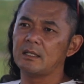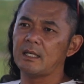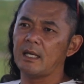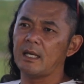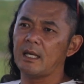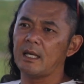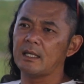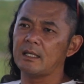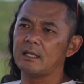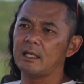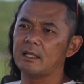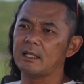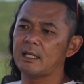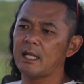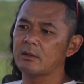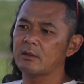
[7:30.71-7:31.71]
帰
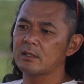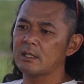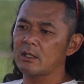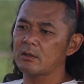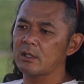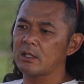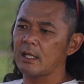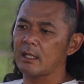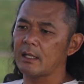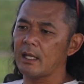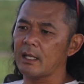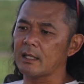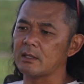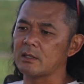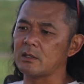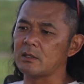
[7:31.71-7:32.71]
宅した時は
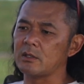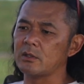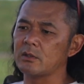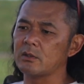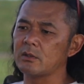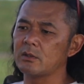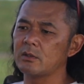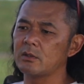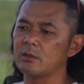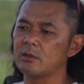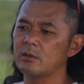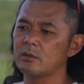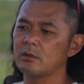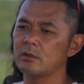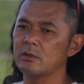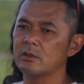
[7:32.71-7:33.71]
ね
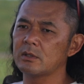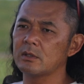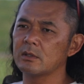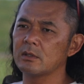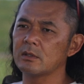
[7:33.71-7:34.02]
15